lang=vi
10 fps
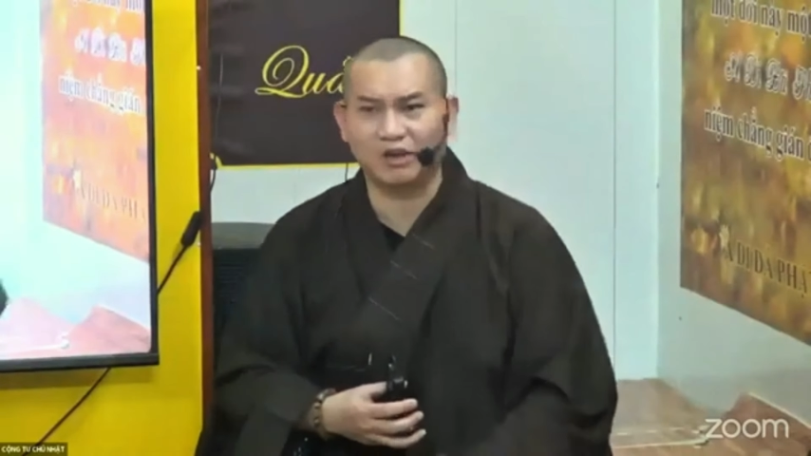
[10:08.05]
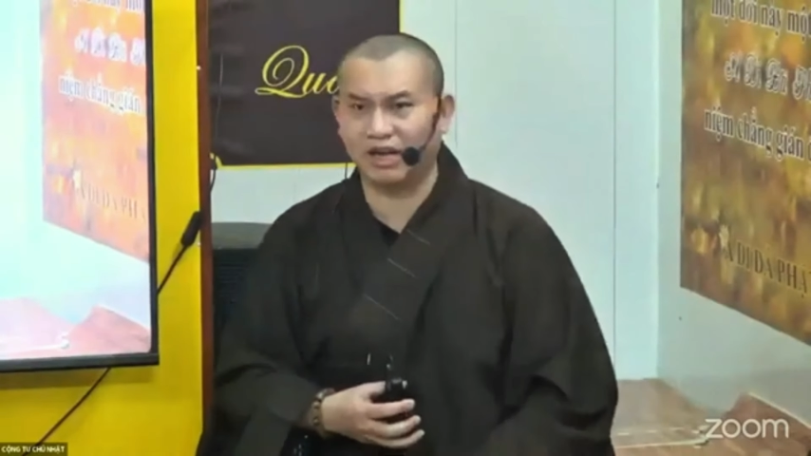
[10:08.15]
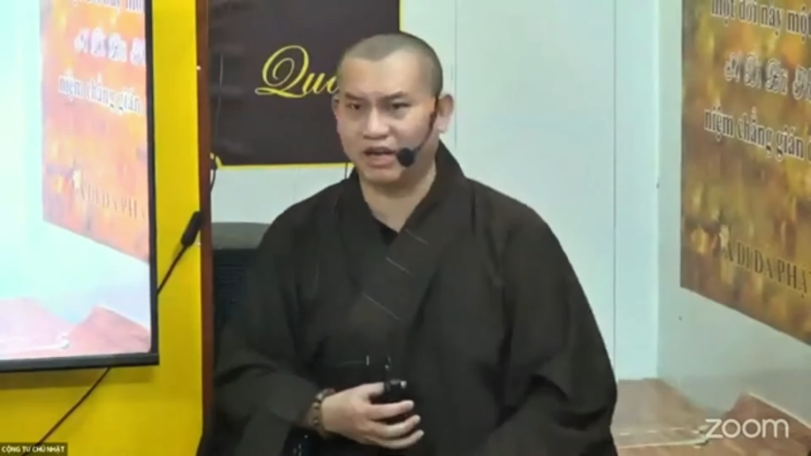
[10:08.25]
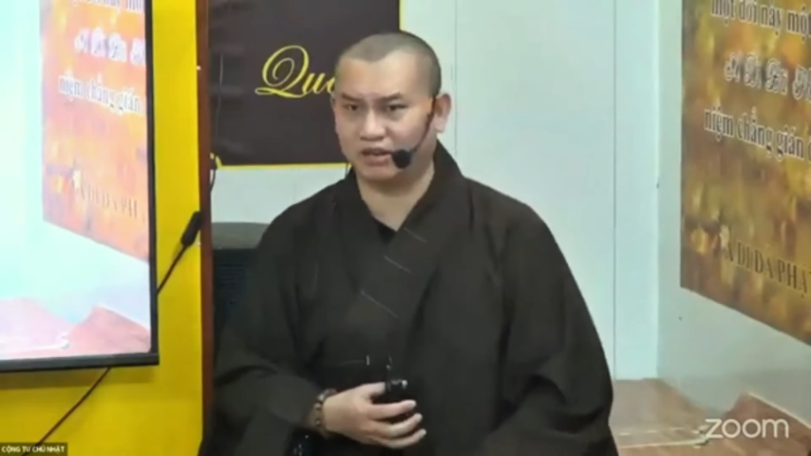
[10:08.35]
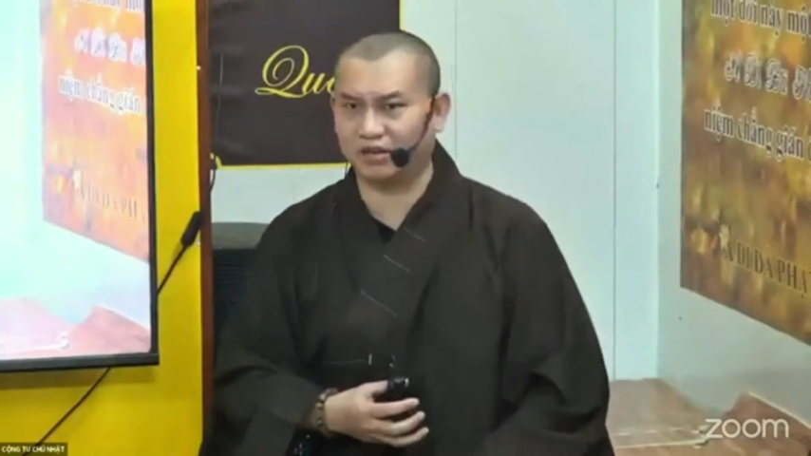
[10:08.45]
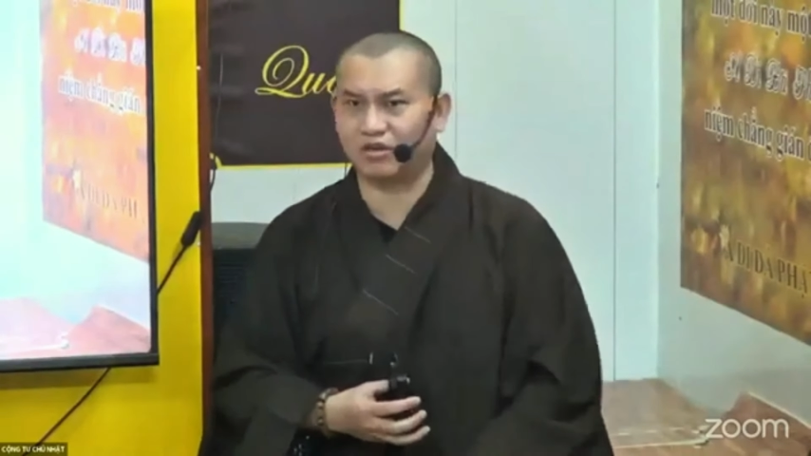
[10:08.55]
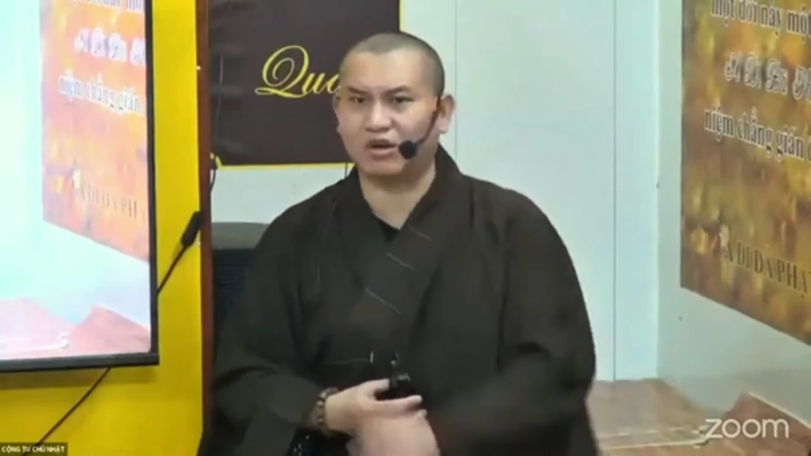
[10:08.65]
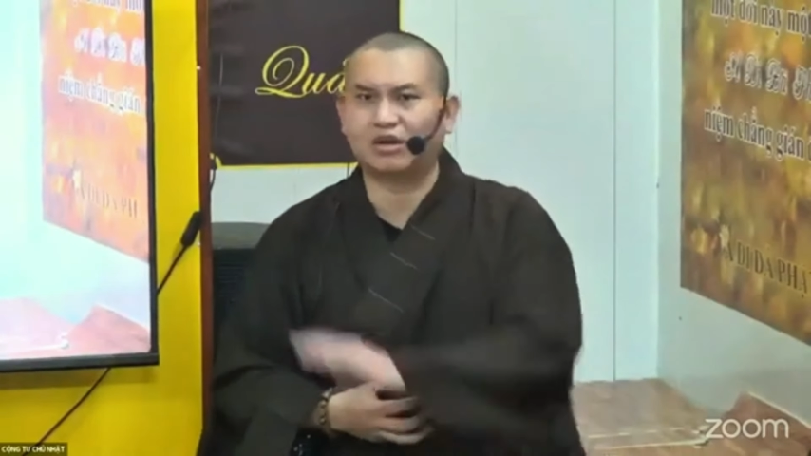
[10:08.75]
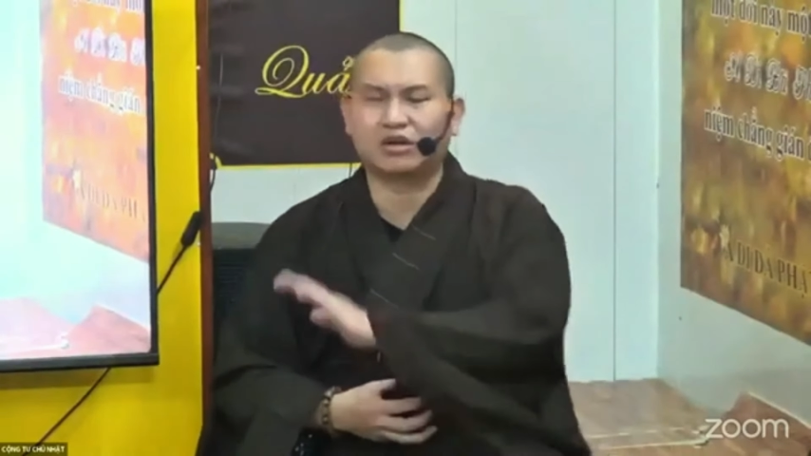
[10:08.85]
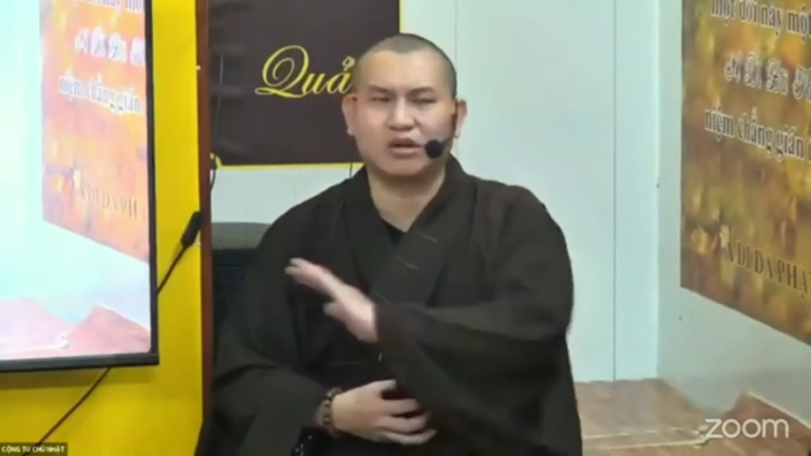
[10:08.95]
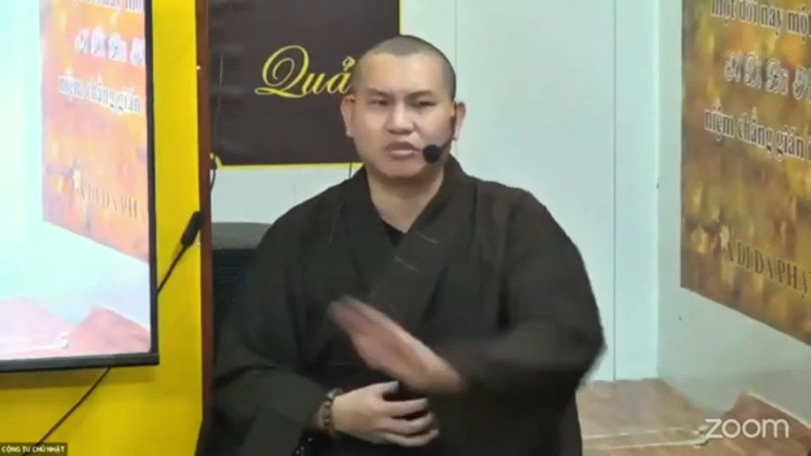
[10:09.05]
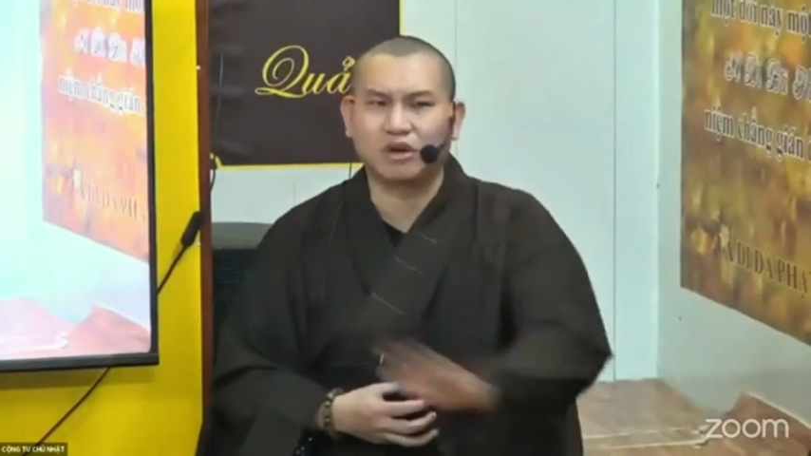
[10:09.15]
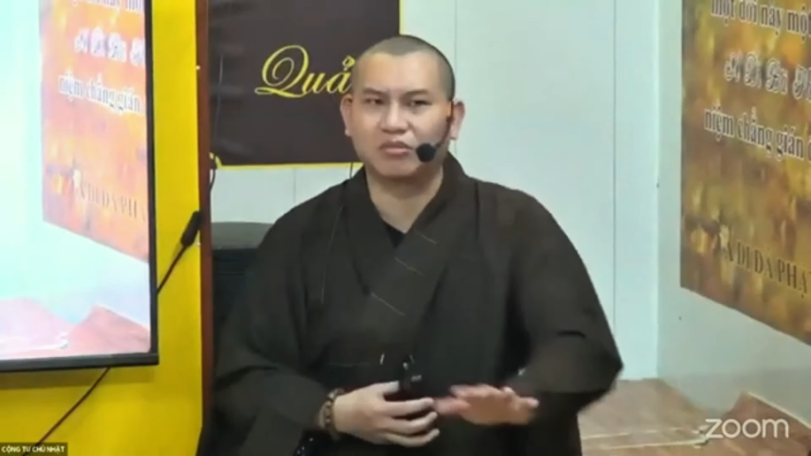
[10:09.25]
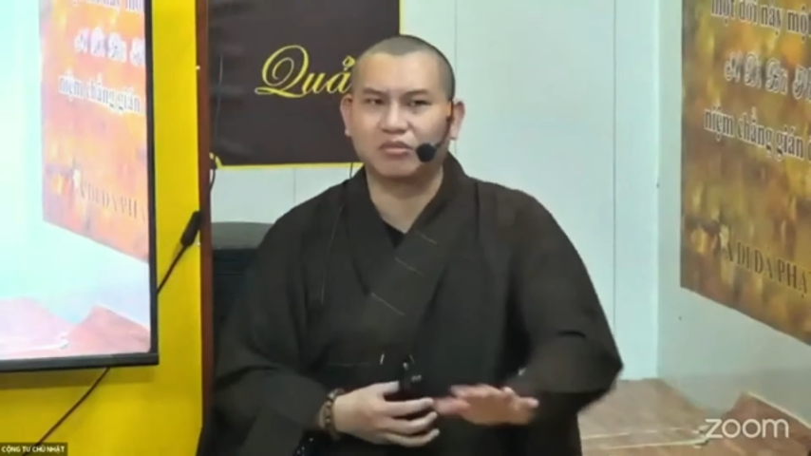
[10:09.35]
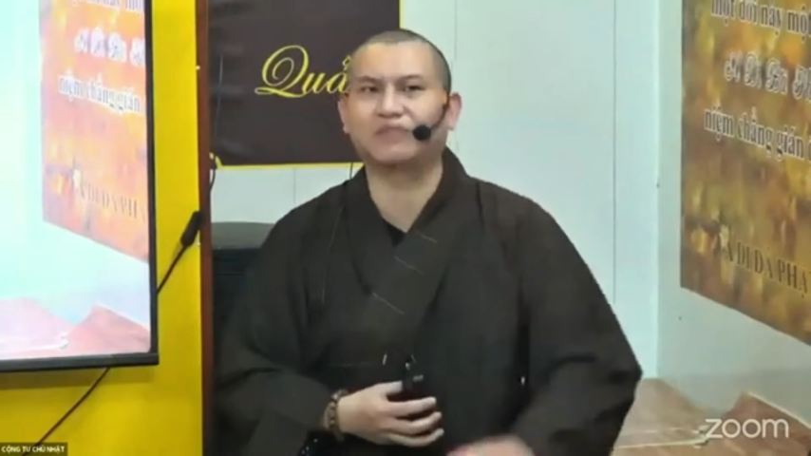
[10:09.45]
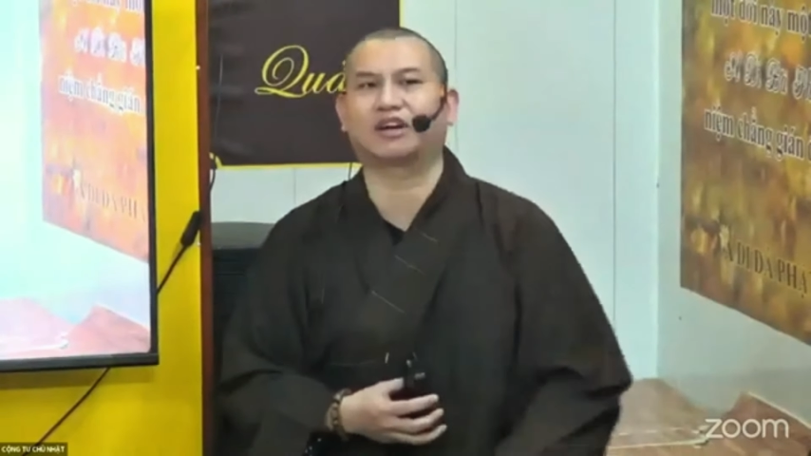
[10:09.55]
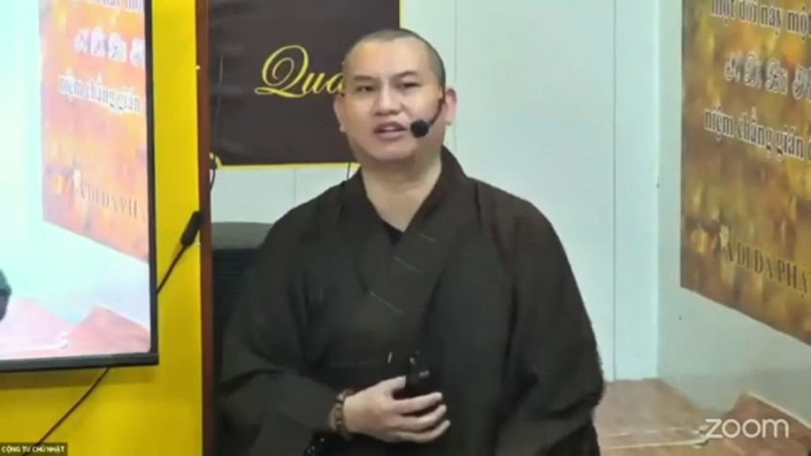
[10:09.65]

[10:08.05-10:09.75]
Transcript: nên con không đồng ý cái việc đó